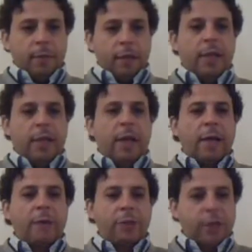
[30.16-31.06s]
ان
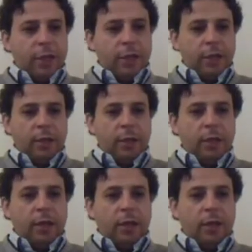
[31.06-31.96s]
العام الجاي
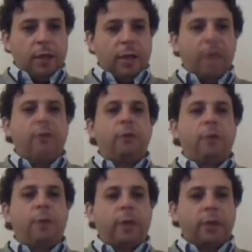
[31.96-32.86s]

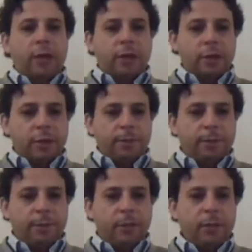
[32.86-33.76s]
2014
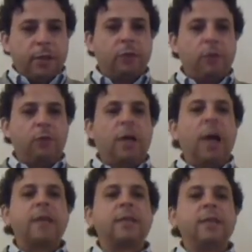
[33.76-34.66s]
يكون
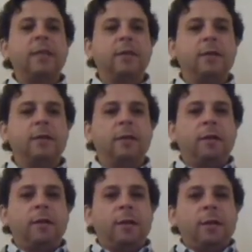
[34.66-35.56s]
احسن
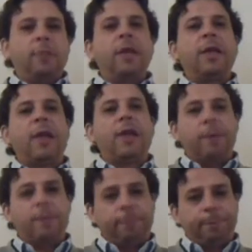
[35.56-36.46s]
من هذا العام
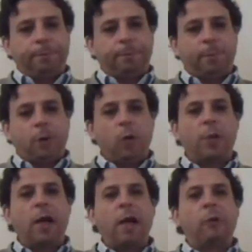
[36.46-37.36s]
ومن
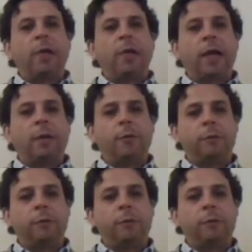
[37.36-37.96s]
الاعوام اللي قبله